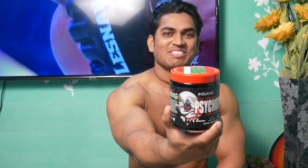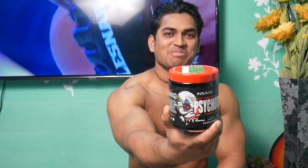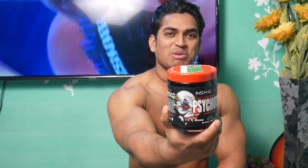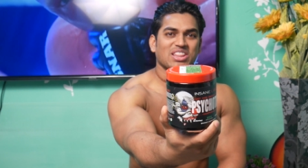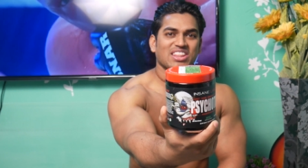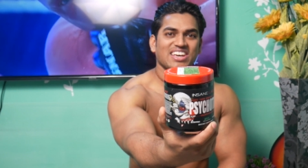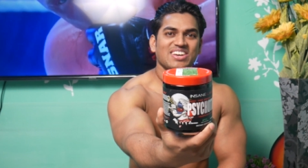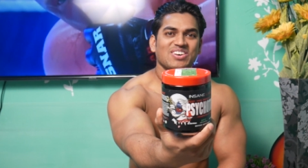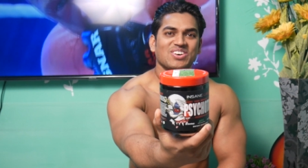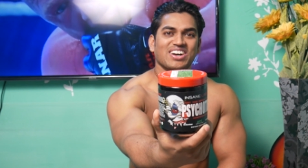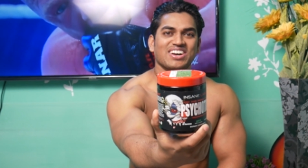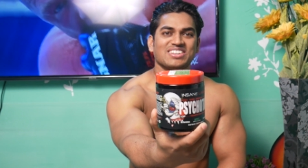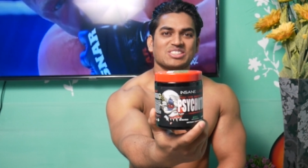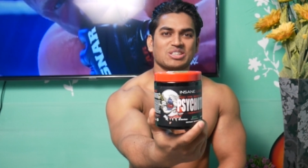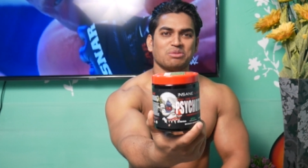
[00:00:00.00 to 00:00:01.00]
पता ही
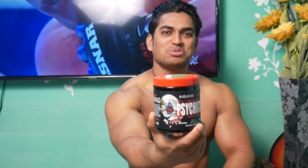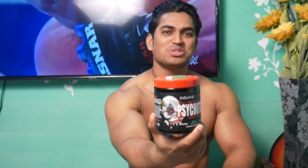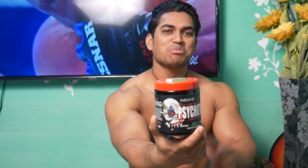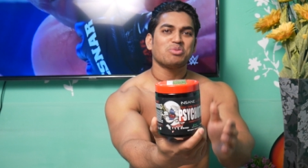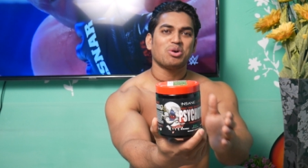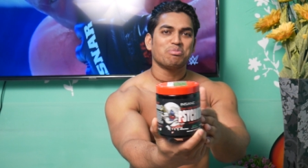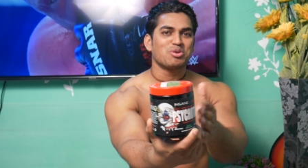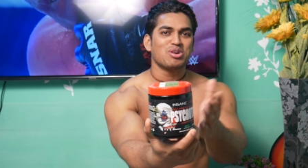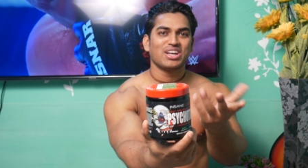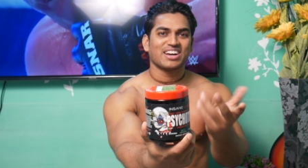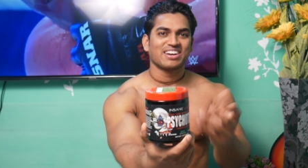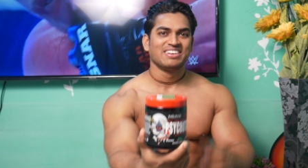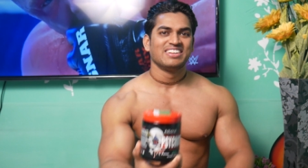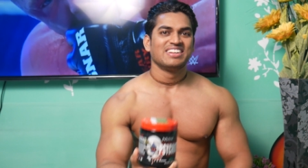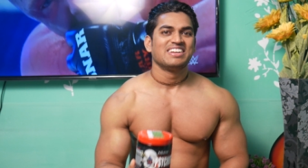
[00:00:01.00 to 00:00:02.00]
होगा सबसे पॉपुलर
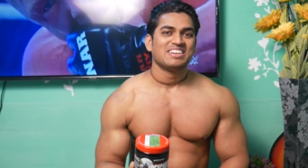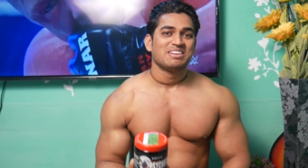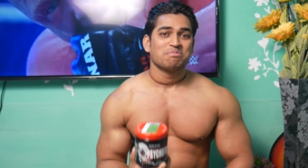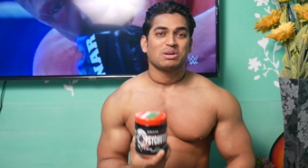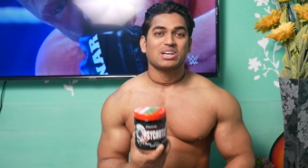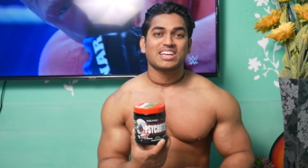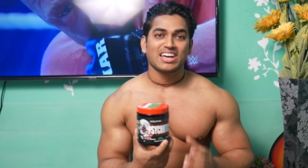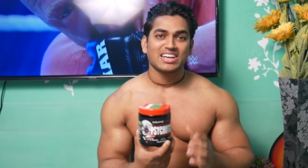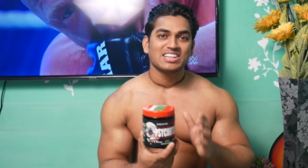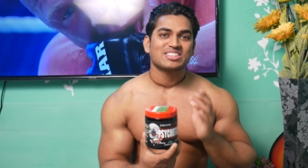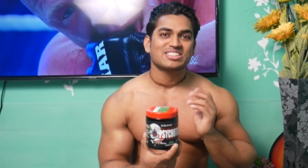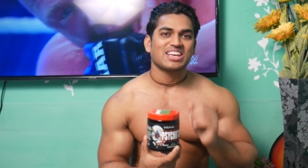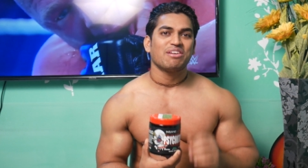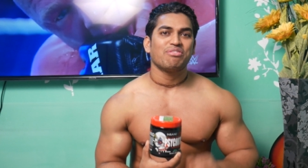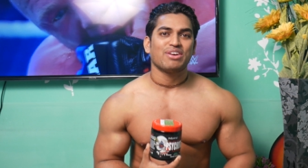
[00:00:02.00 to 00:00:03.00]
पर क्या ये
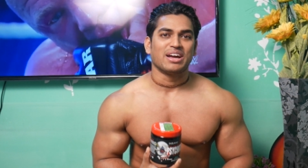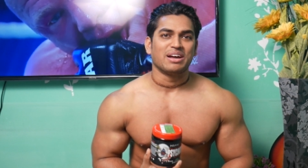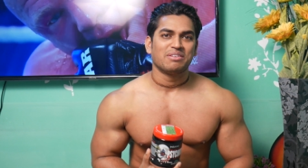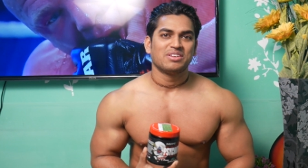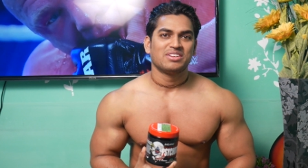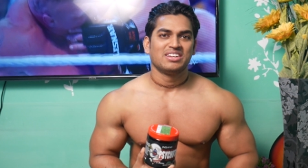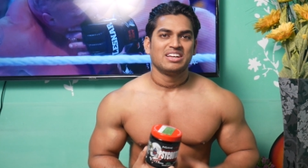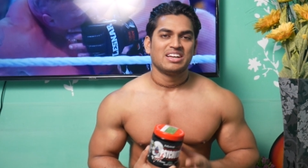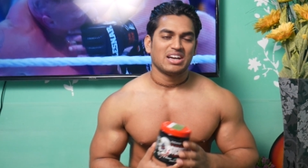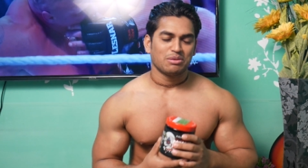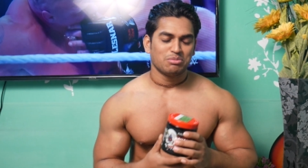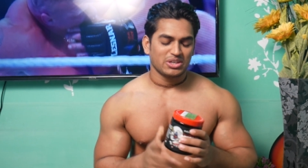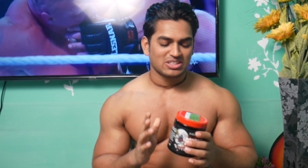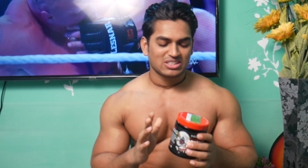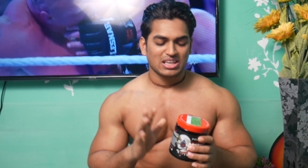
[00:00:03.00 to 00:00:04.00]
सेफ है
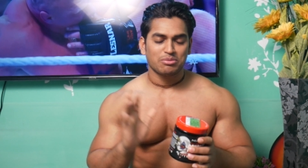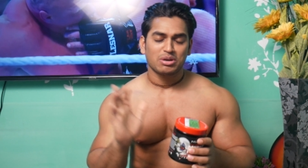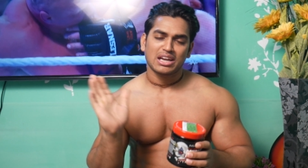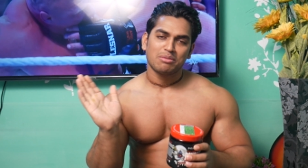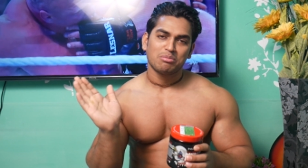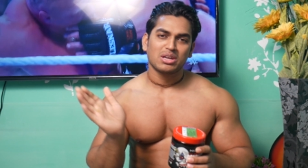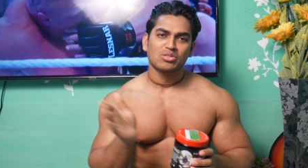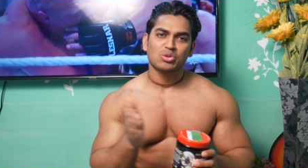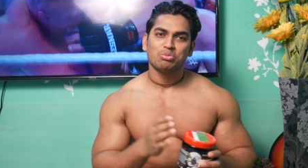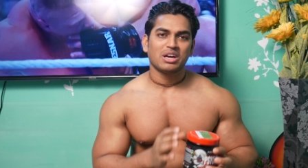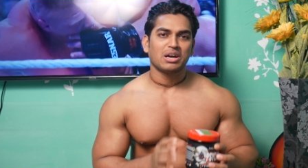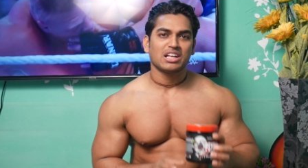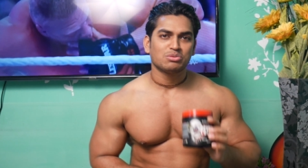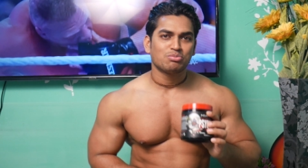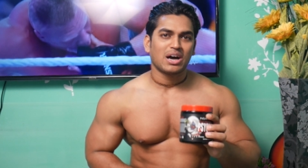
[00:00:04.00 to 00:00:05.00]
अब इसके बारे में तो मैं
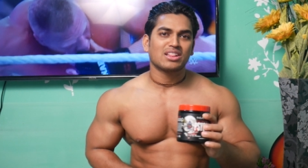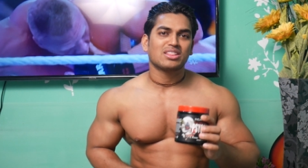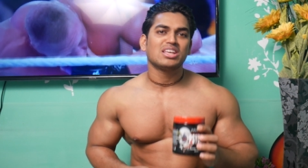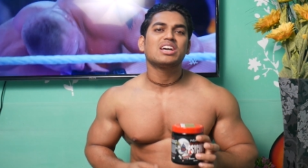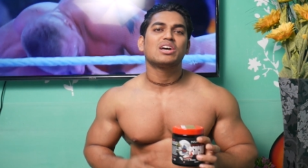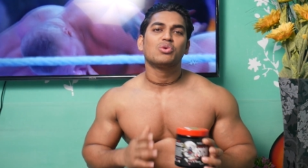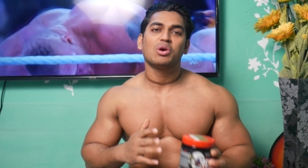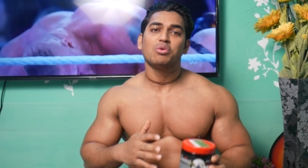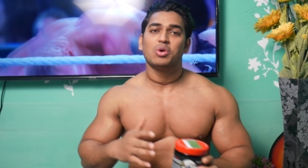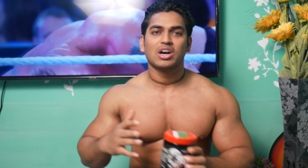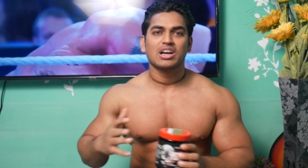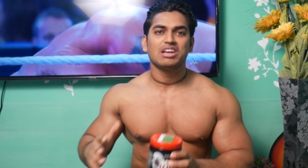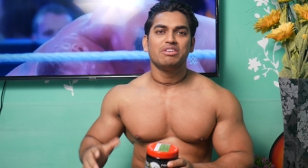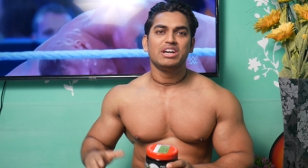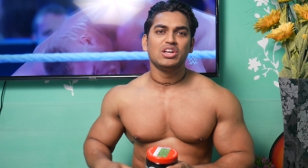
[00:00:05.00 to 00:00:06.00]
आज बात नहीं करूंगा वो
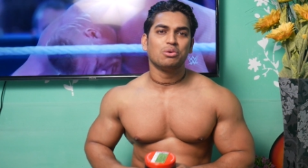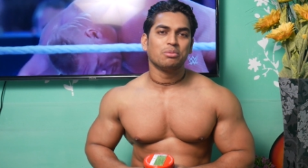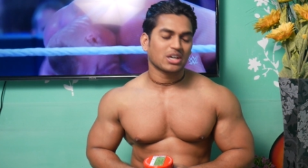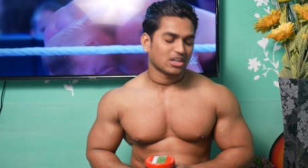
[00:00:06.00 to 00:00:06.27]
अगली वीडियो